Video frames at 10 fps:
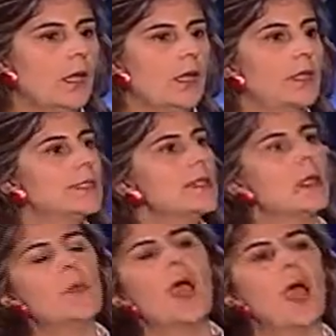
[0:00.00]
El
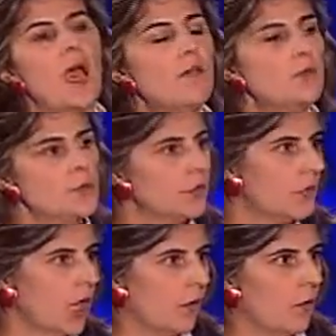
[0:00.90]
esquema ha
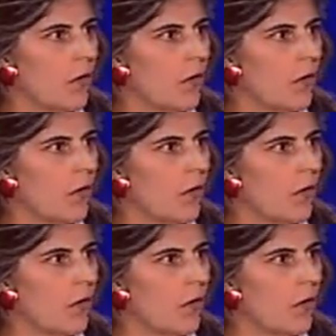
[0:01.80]
funcionado,